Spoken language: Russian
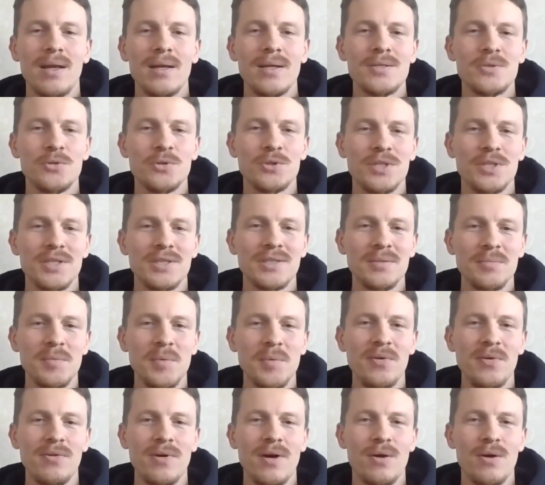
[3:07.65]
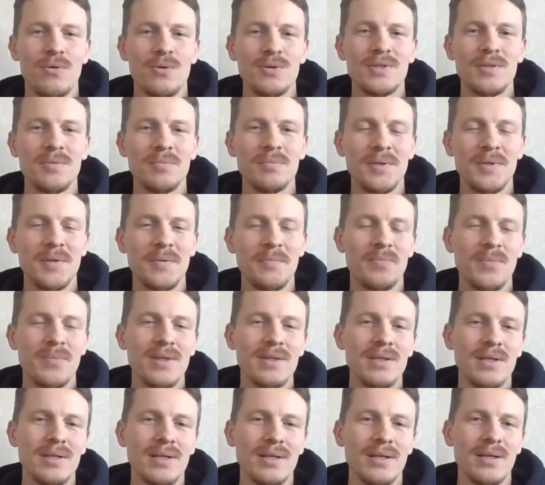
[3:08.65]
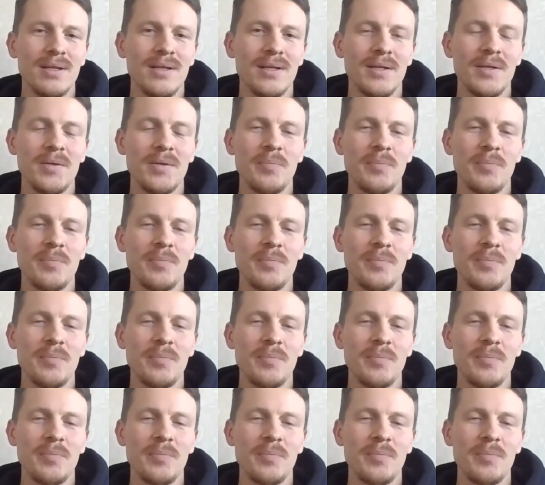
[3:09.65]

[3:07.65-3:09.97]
сюжетными поворотами э,